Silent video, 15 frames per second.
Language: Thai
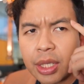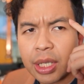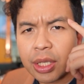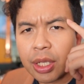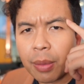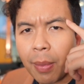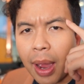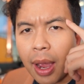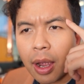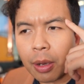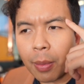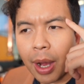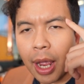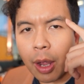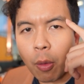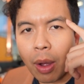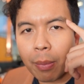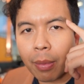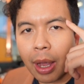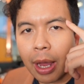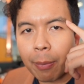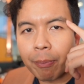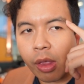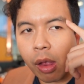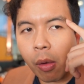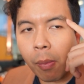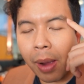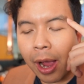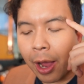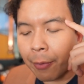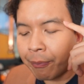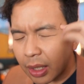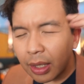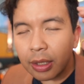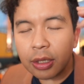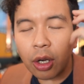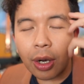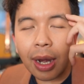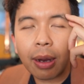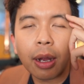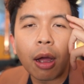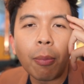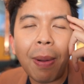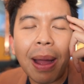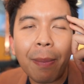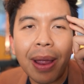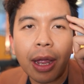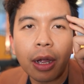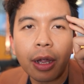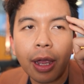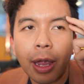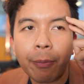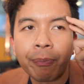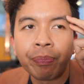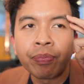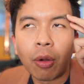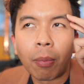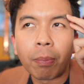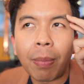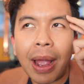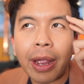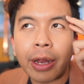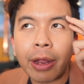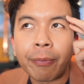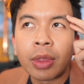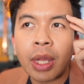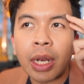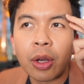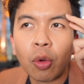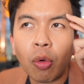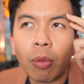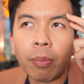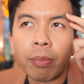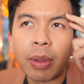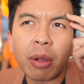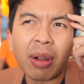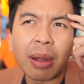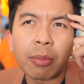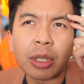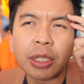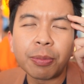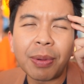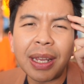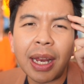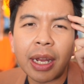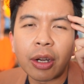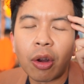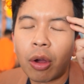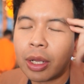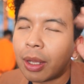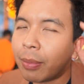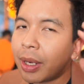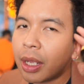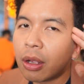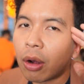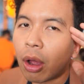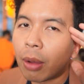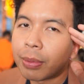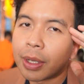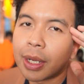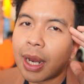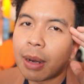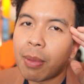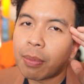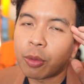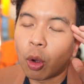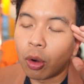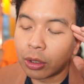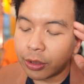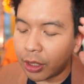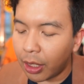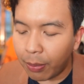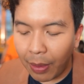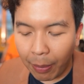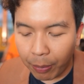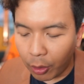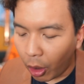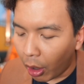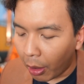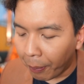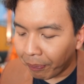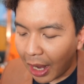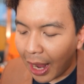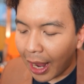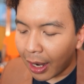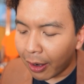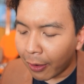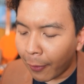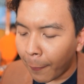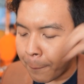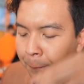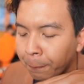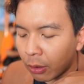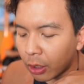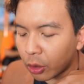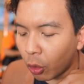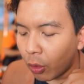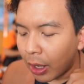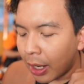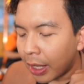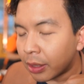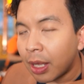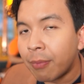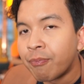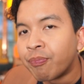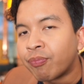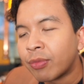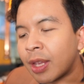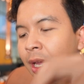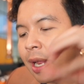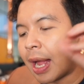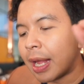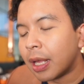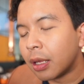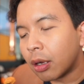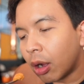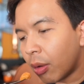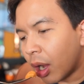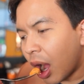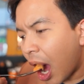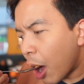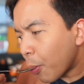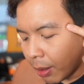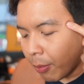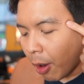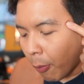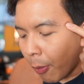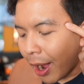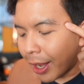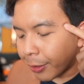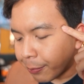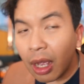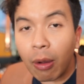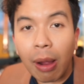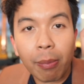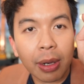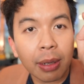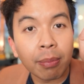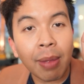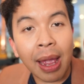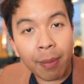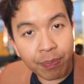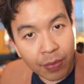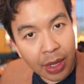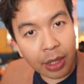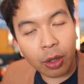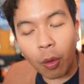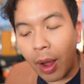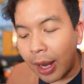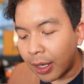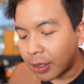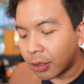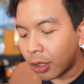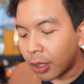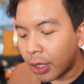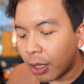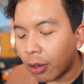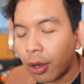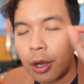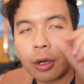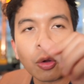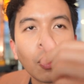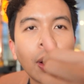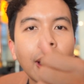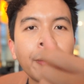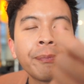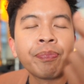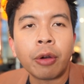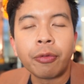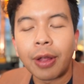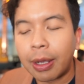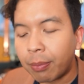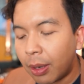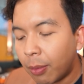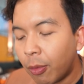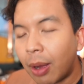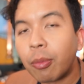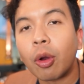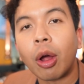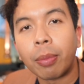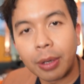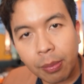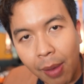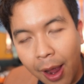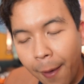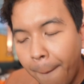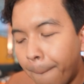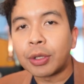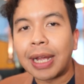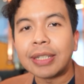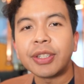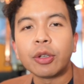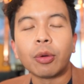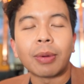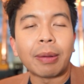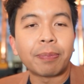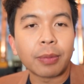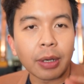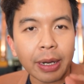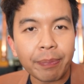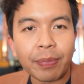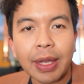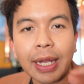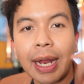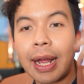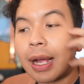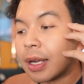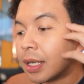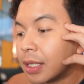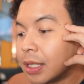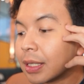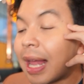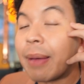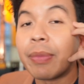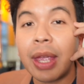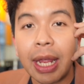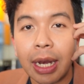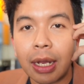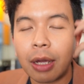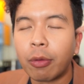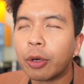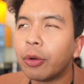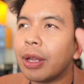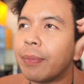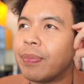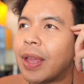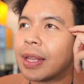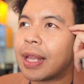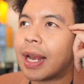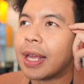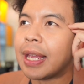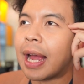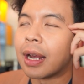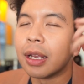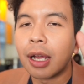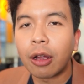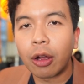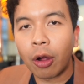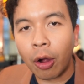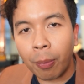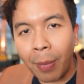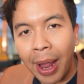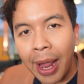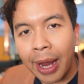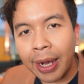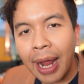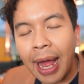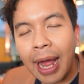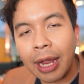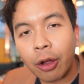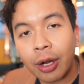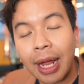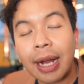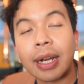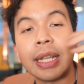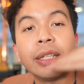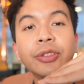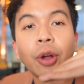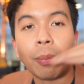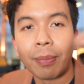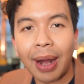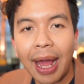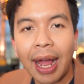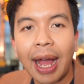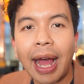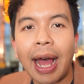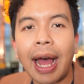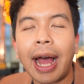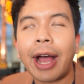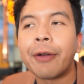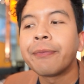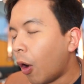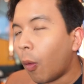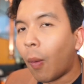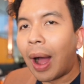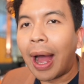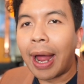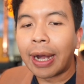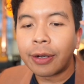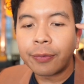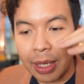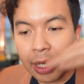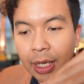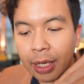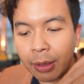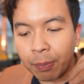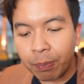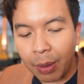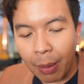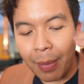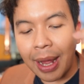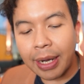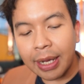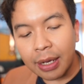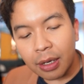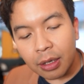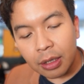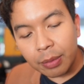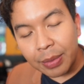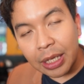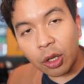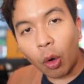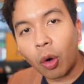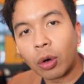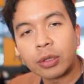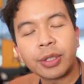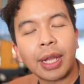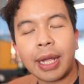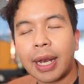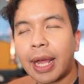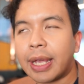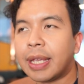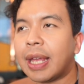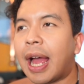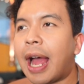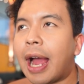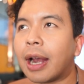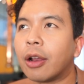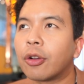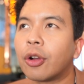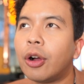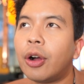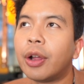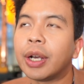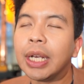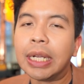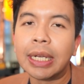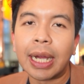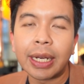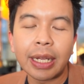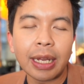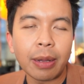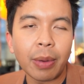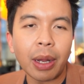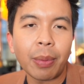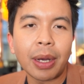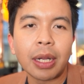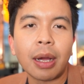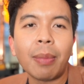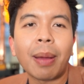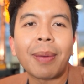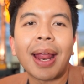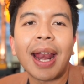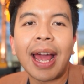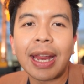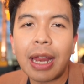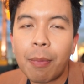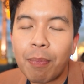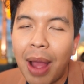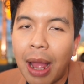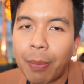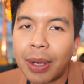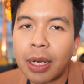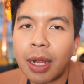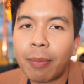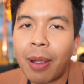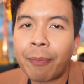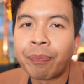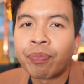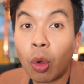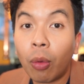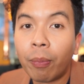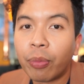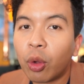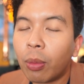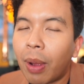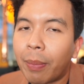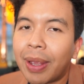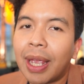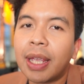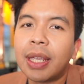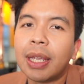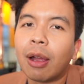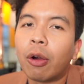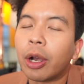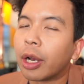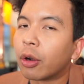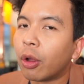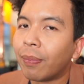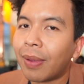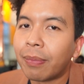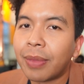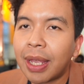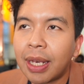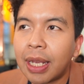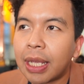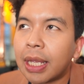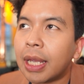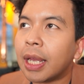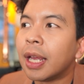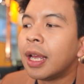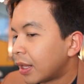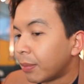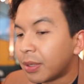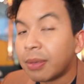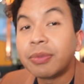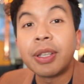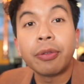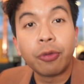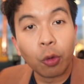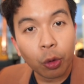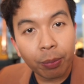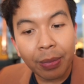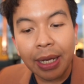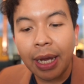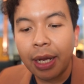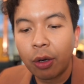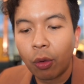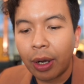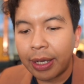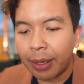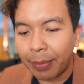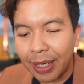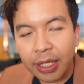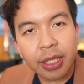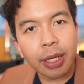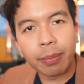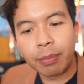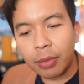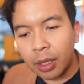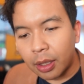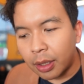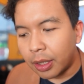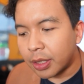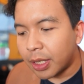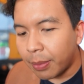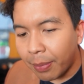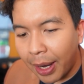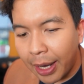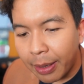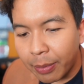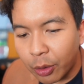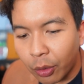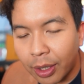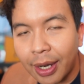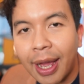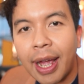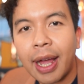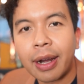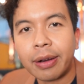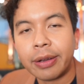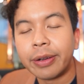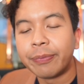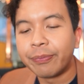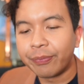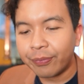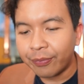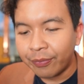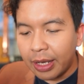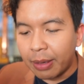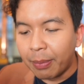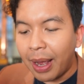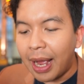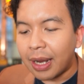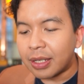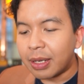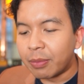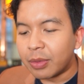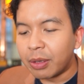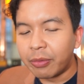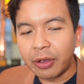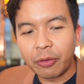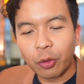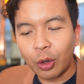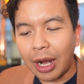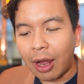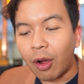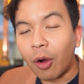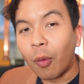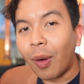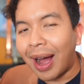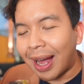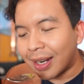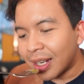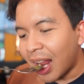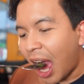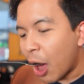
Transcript: ชีสใช่ไหมที่มันให้ความเค็มเข้ามาดังนั้นช็อตแรกที่เข้าปากไปก็คือเค็ม ขนมปังเนี่ยเน้นนุ่ม มีความคลี่เล็กน้อยแต่ไม่ได้กรอบถึงขนาดแบบโพสที่แบบกรอบจ๋าเลย แล้วก็ตัวไอติมชาไทย ก็เพิ่มความหวานแต่ความเค็มแอบเด่นกว่า เล็กน้อยแล้วก็ตัวคอนเฟลกเพิ่มความกรอบขึ้นมา สุดท้ายสรุปกับคลิปนี้นะฮะก็คือตามที่เห็นเลยวัตถุดิบเนี่ยแต่ละอย่างเลือกออกมาได้ค่อนข้างดีสมราคา ของหวานมีประมาณนี้ก็คือมีโทสหลายๆอย่าง แล้วก็เนื้อที่นี่ไม่ได้เป็นเนื้อแบบละลายในปากเป็นเนื้อแบบนุ่มนุ่มแบบมีให้เคี้ยวห้ทั้งลมทํได้ดี น้ำจิ้มซีฟู้ดมีให้ด้วยยังไม่ได้ชิม เออ เดี๋ยวชิมให้มันอยู่ข้างหน้าลืม ดีมาก ชิมจิ้มซีฟู้ดหลังของหวาน